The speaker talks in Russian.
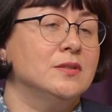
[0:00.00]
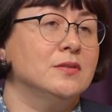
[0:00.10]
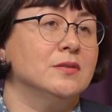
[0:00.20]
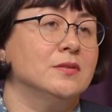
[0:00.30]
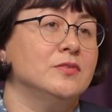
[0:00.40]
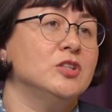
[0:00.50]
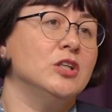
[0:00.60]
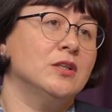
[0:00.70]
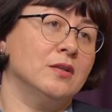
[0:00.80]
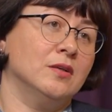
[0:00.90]
э, э,
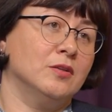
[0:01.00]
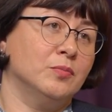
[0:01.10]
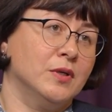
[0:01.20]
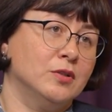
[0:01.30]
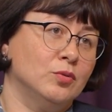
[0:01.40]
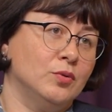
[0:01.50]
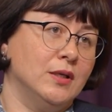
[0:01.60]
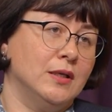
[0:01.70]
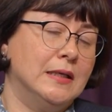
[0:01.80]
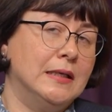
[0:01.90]
ветеринарных
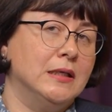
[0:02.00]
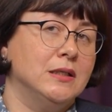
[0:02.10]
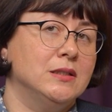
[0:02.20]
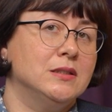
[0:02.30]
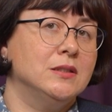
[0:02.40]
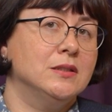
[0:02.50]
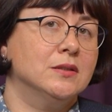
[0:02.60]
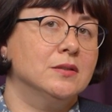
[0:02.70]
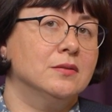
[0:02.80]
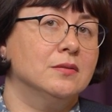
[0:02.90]
лабораторий. Из
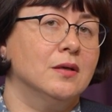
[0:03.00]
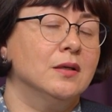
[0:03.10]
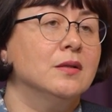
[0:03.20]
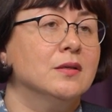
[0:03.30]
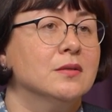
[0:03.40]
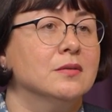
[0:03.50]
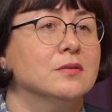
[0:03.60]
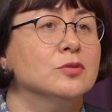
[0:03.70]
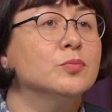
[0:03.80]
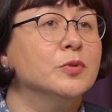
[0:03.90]
них э, одна
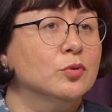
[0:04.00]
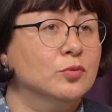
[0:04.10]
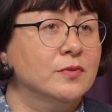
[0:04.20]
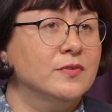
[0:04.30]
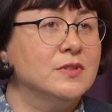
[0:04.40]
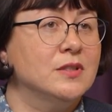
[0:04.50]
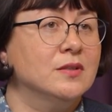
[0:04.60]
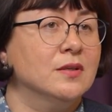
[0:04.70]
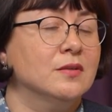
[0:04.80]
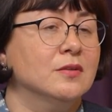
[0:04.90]
субъектовая
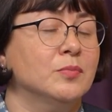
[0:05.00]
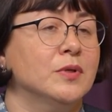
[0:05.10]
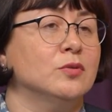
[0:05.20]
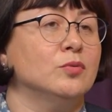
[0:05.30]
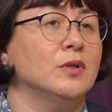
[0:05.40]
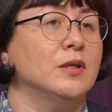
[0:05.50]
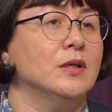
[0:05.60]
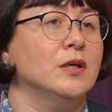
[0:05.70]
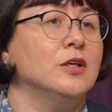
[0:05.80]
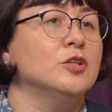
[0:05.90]
ветеринарная
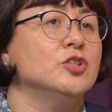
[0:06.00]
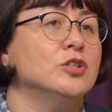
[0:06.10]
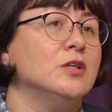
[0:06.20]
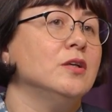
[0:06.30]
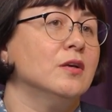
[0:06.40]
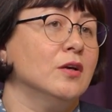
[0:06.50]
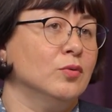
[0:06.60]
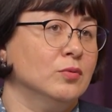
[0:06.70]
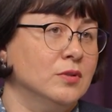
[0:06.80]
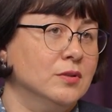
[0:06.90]
лаборатория, 4
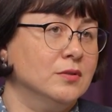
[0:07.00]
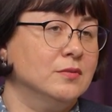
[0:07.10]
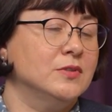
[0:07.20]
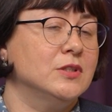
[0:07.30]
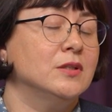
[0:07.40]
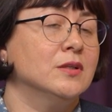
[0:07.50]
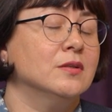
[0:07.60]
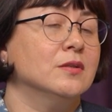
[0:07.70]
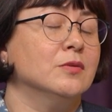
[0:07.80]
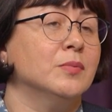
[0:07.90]
районных
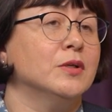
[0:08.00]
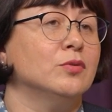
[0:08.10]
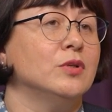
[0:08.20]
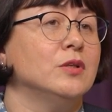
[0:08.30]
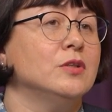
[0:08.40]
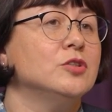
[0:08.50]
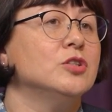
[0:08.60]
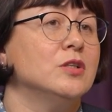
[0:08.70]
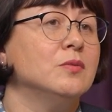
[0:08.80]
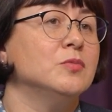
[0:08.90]
ветеринарных лабораторий и
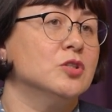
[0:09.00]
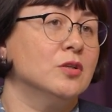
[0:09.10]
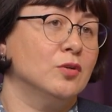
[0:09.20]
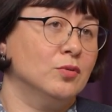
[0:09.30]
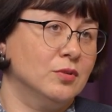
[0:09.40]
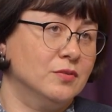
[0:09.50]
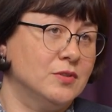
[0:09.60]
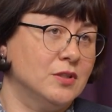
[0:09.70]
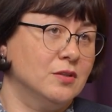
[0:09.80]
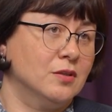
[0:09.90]
4 межрайонных
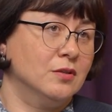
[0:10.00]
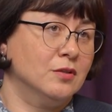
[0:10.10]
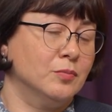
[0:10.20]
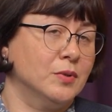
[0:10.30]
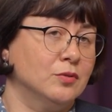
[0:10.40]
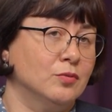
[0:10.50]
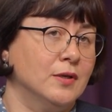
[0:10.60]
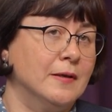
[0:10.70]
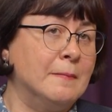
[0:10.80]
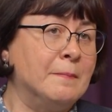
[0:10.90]
ветеринарных
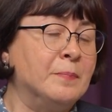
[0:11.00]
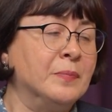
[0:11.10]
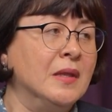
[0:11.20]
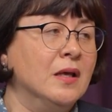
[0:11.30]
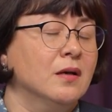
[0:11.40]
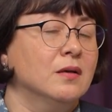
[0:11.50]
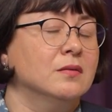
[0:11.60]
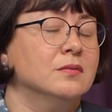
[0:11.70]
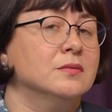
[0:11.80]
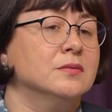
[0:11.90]
лабораторий.
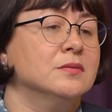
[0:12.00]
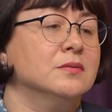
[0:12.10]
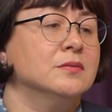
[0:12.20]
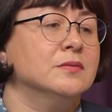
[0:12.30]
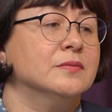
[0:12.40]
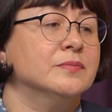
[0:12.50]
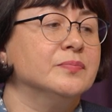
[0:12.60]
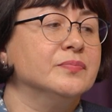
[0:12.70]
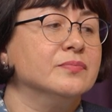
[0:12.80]
Мы